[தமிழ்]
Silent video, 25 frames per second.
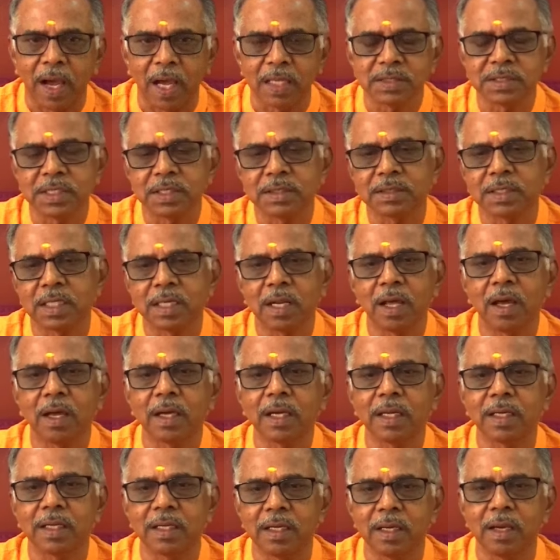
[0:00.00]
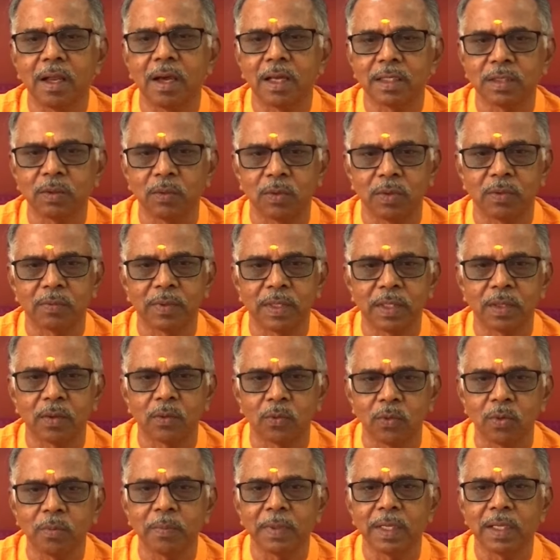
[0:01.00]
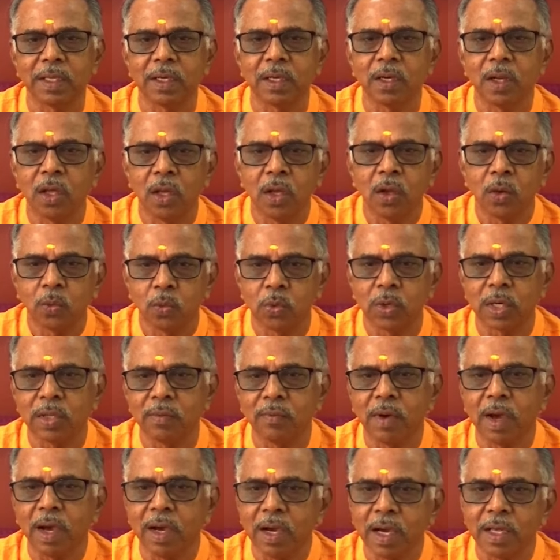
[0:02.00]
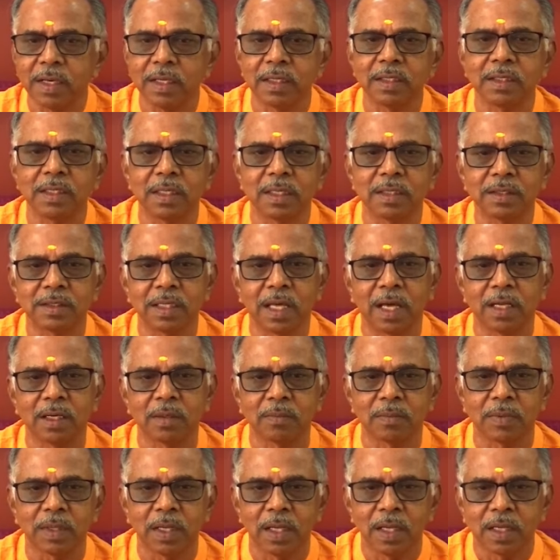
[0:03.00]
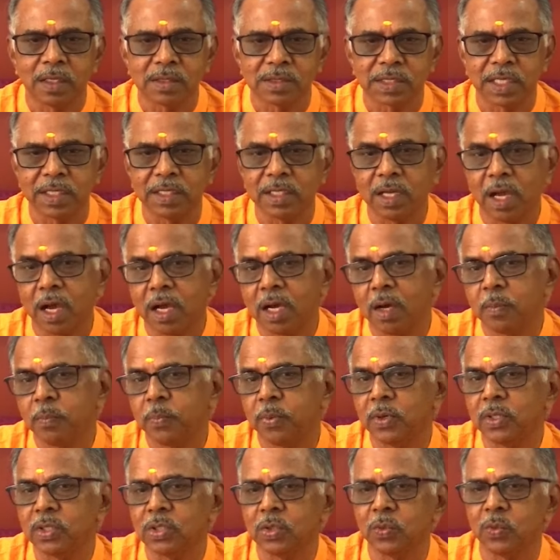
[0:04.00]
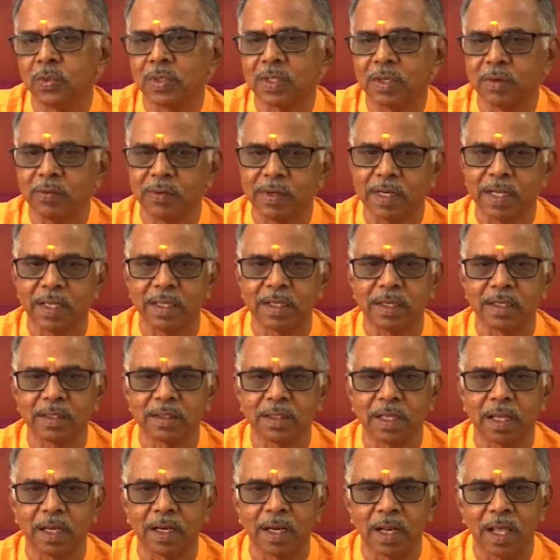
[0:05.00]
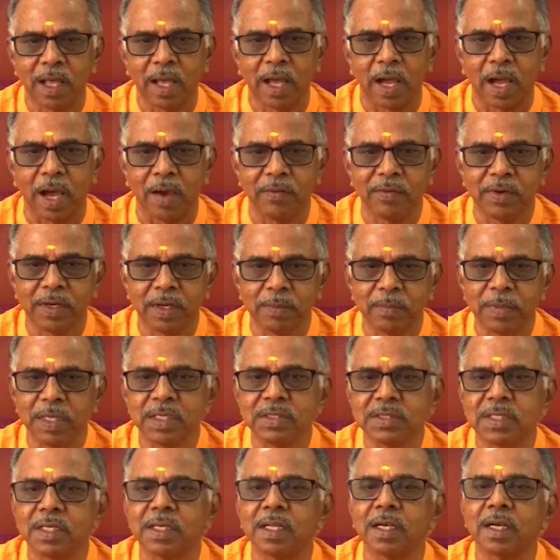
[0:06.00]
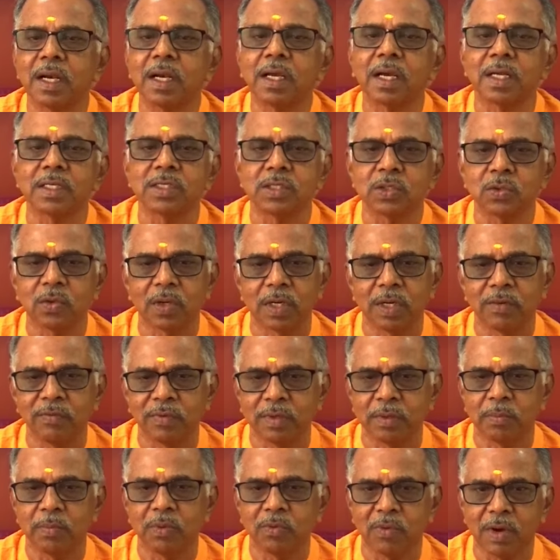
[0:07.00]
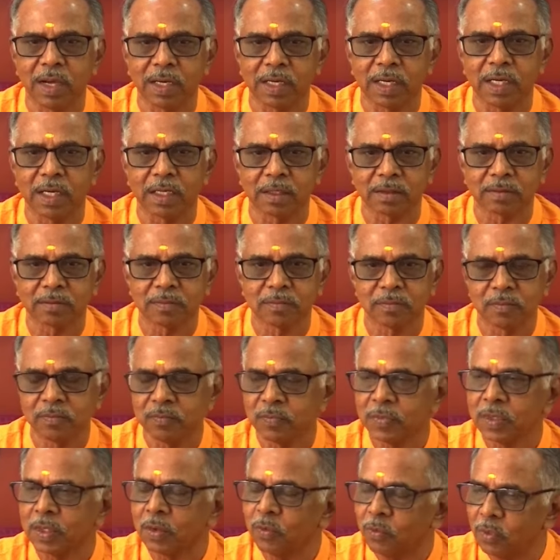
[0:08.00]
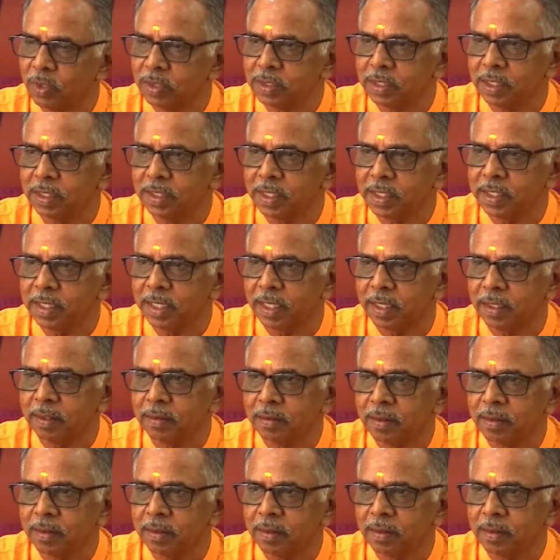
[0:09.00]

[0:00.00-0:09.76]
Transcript: அசித்தனாக இல்லாத ஒருவன் உண்மையில் குறைவாக அறிந்திருந்தாலும் சரியாக புரிந்து கொண்டவராக இருந்தால் அவரிடமே சீடர்கள் கற்றுக்கொள்ள விரும்புவார்கள் ஒருத்தன்கிட்ட